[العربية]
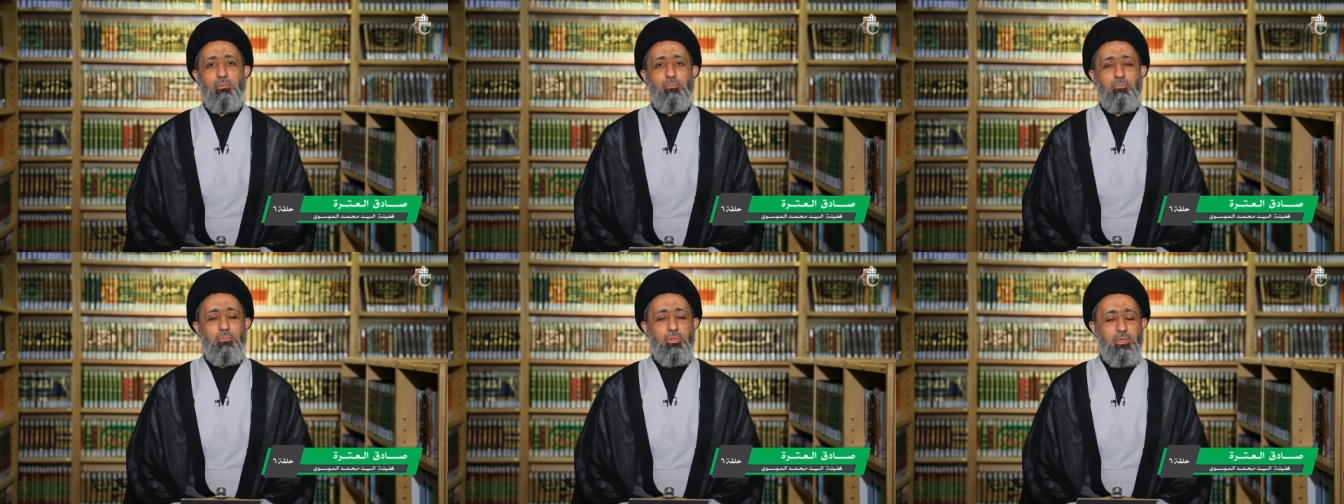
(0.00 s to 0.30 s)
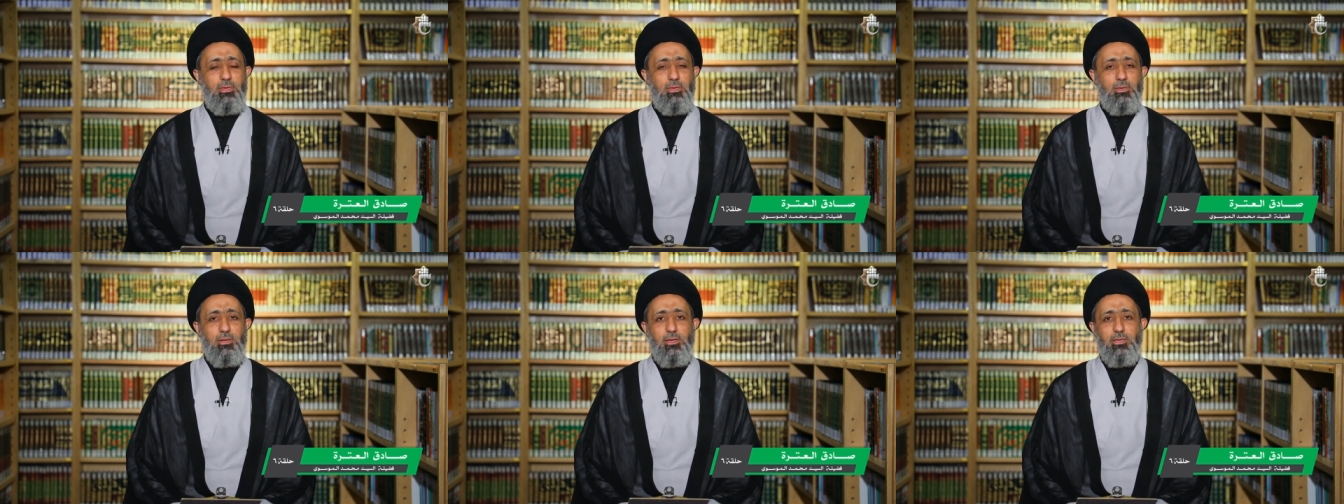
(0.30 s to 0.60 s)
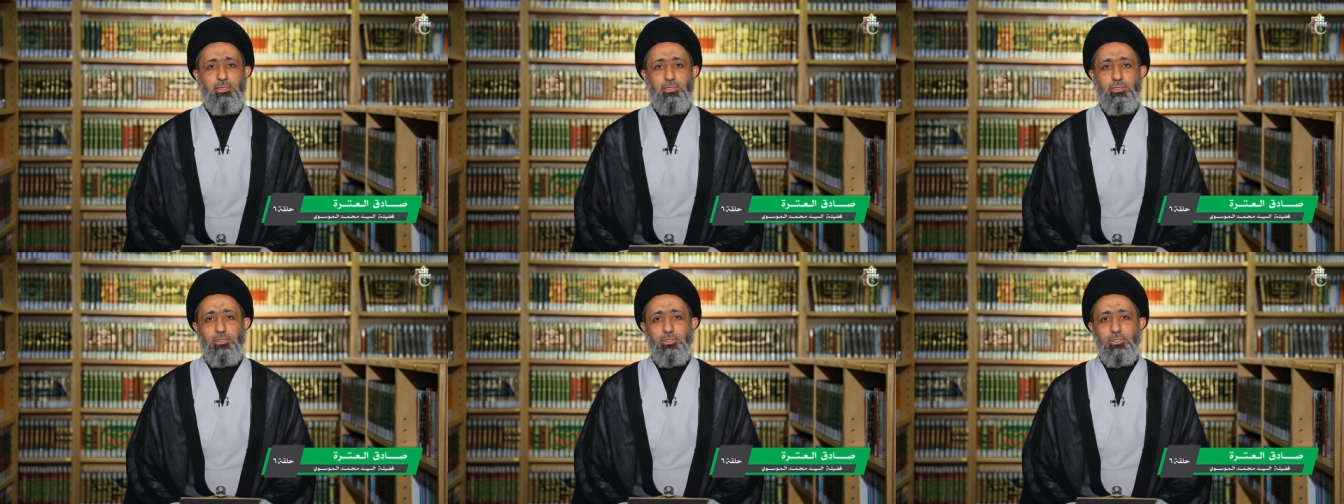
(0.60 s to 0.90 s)

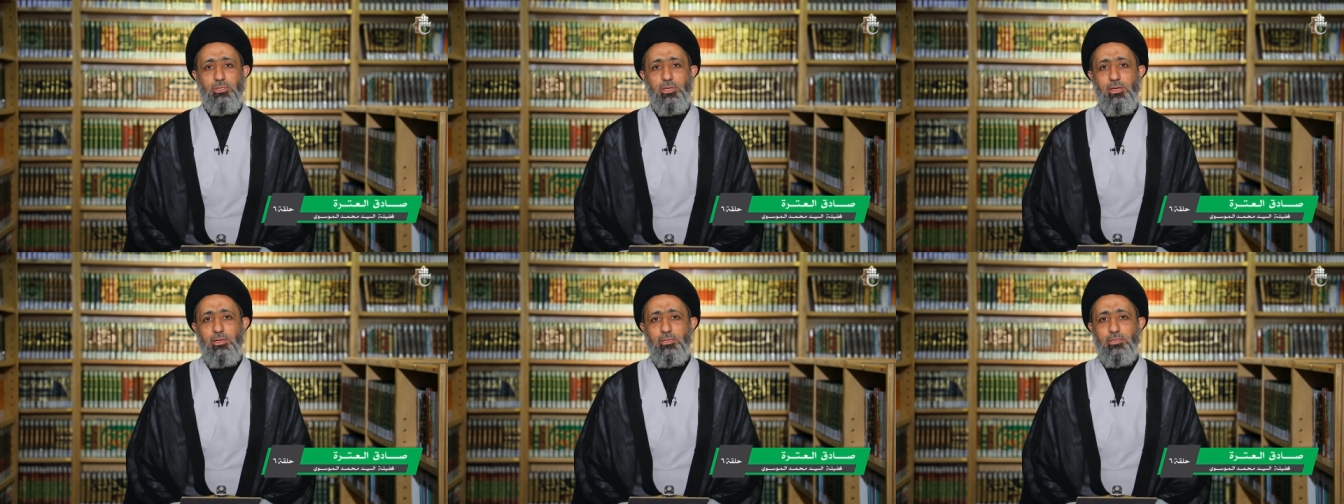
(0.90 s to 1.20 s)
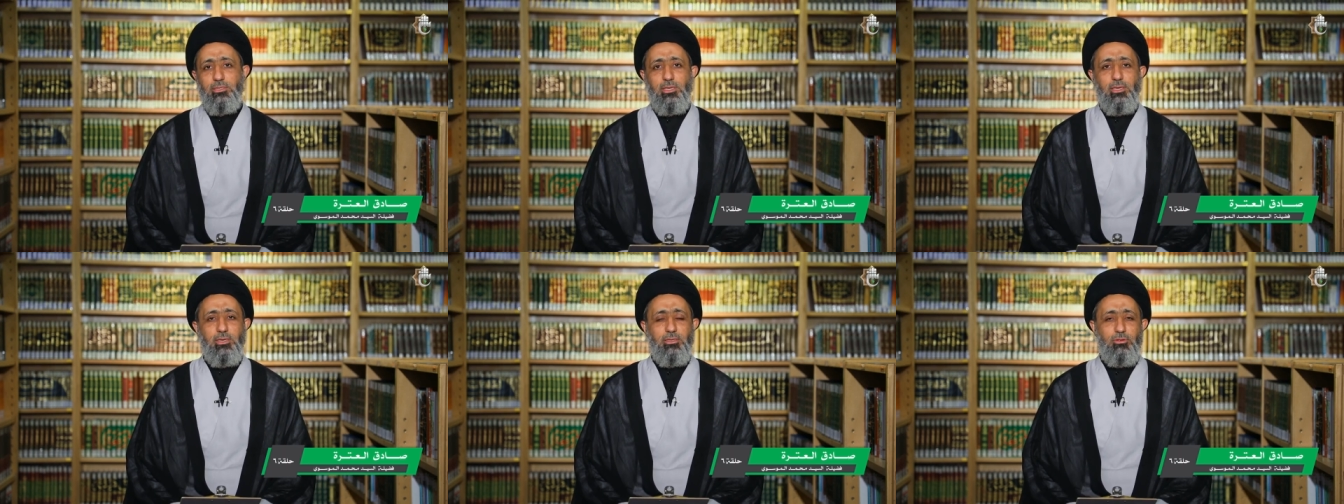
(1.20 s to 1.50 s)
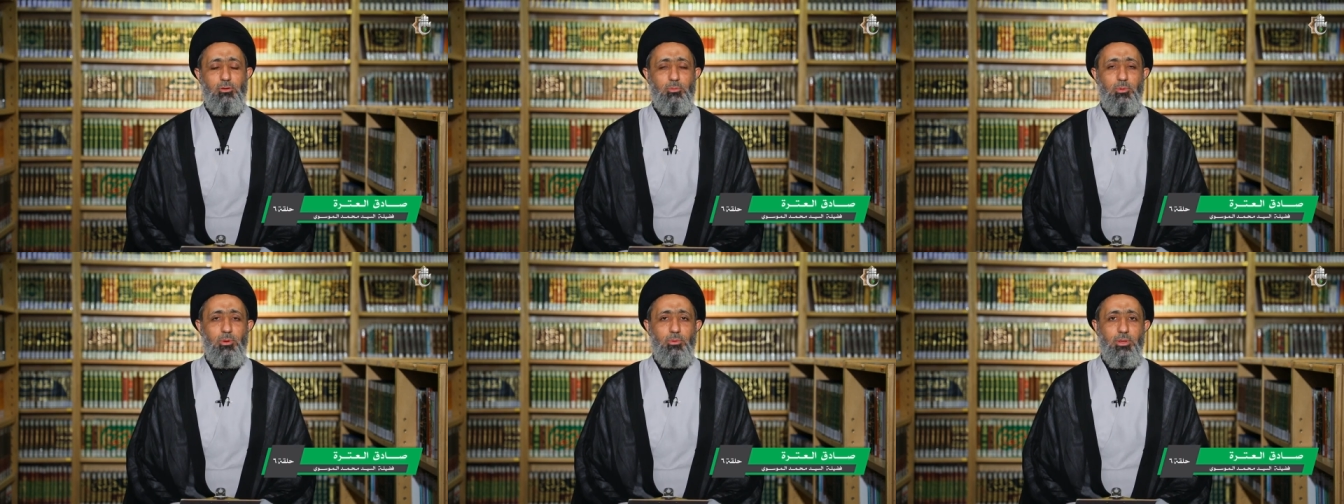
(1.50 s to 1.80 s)
بذكرى استشهاد
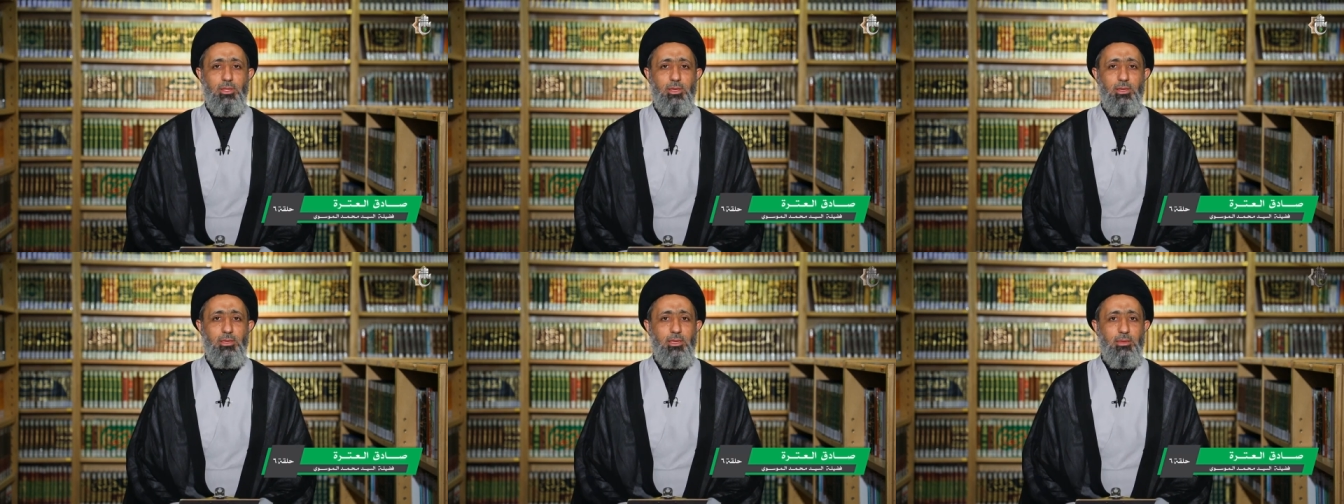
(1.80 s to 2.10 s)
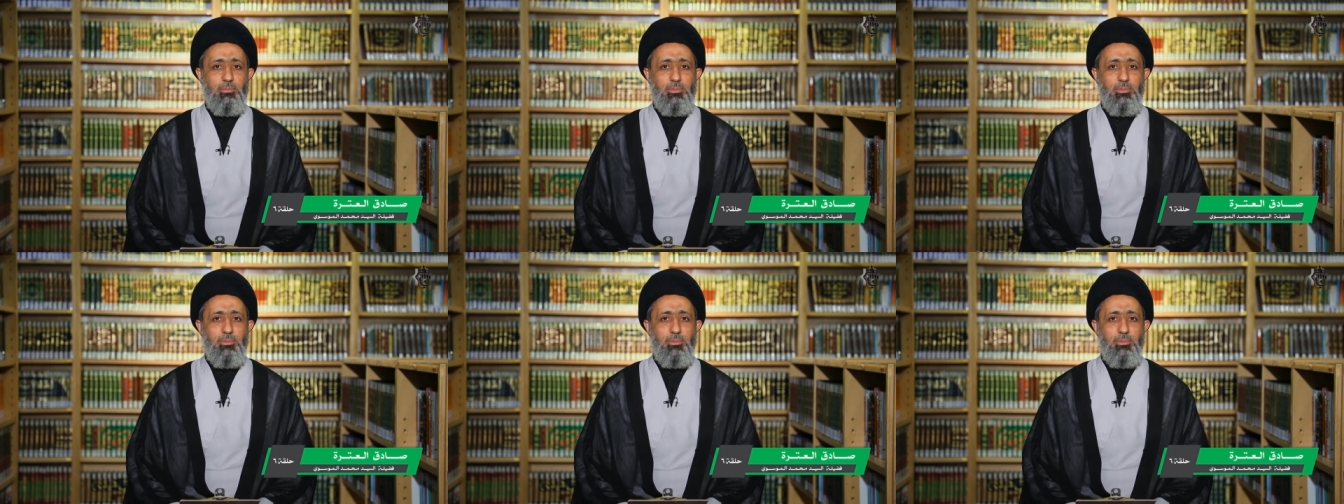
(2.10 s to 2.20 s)
سيدي ومولاي